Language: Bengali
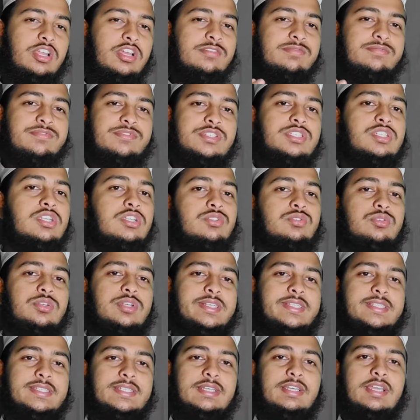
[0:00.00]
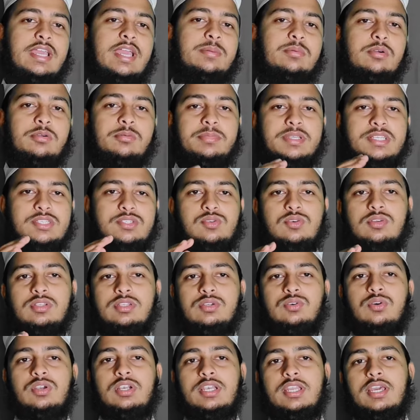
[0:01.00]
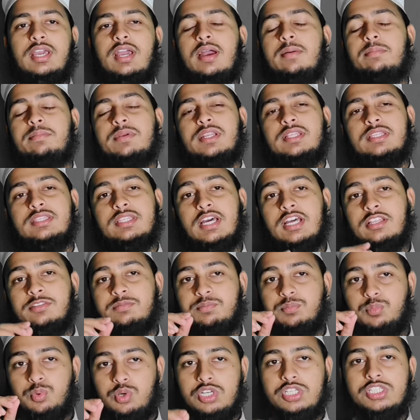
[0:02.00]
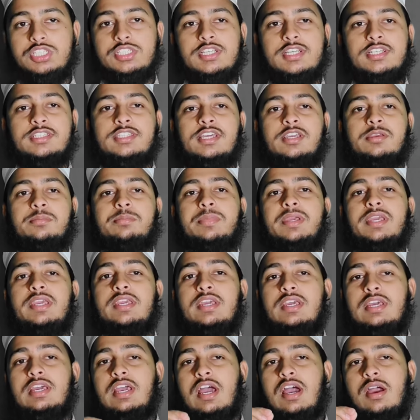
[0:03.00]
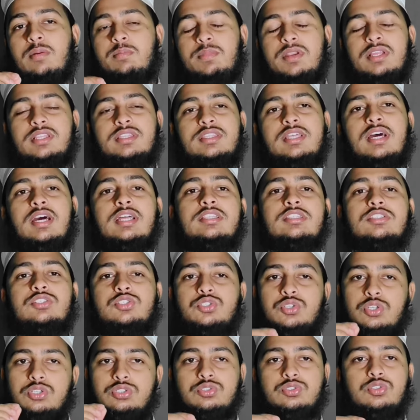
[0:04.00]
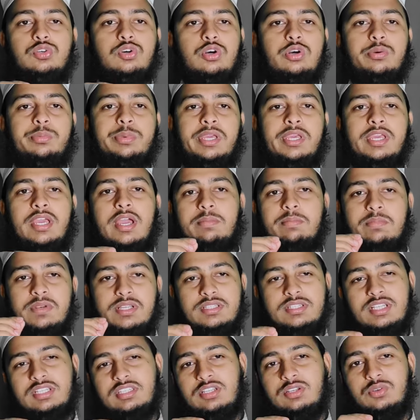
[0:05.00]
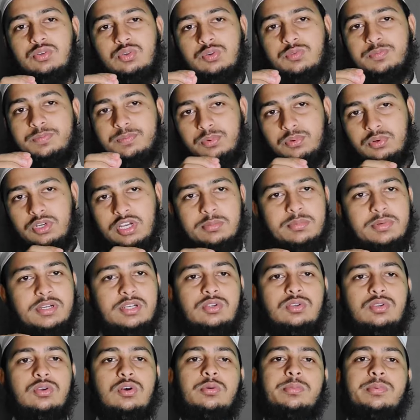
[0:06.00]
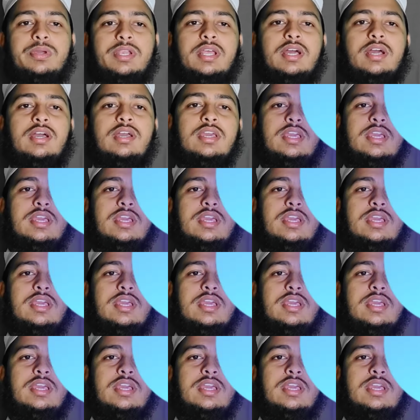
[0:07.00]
অনেক ফজলত রয়েছে এবং মেসক করলে আপনার দাঁত পরিষ্কার থাকবে আপনার দাঁত শক্ত হবে আপনার দাঁতে কোনো পোকামাকড় হবে না